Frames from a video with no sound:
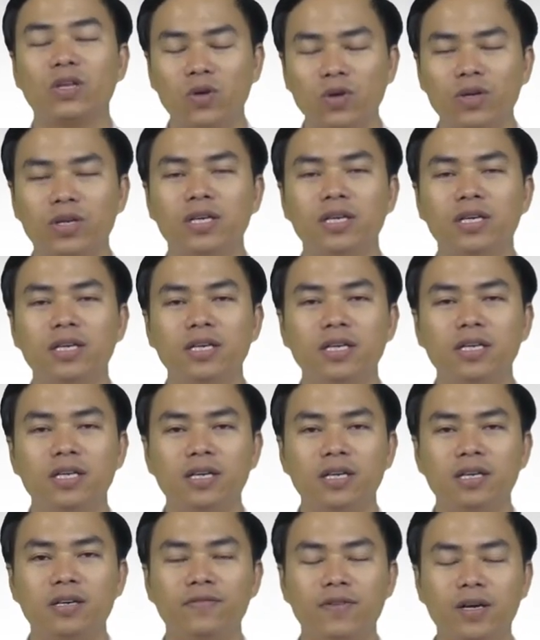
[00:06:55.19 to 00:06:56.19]
thôi
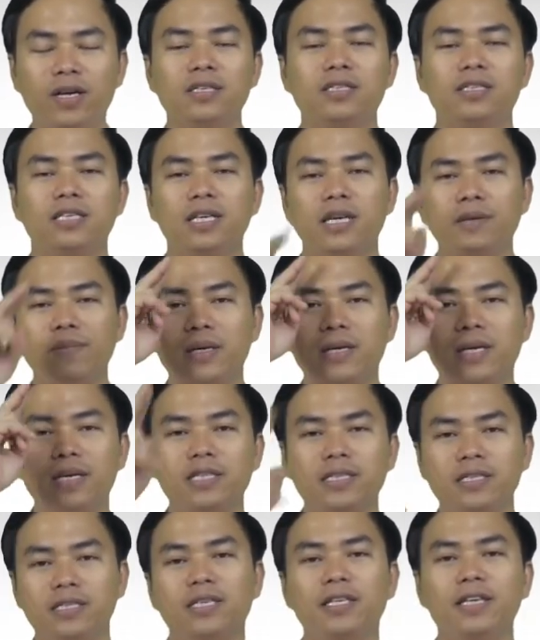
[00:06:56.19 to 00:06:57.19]
vâng xin cảm ơn các anh
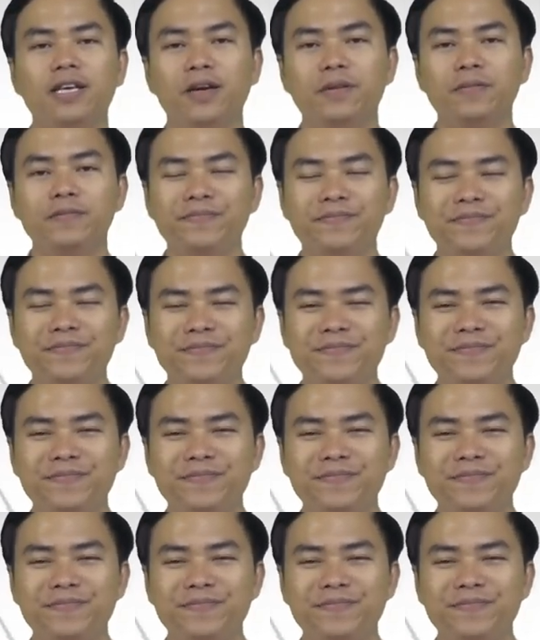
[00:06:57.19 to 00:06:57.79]
chị rất nhiều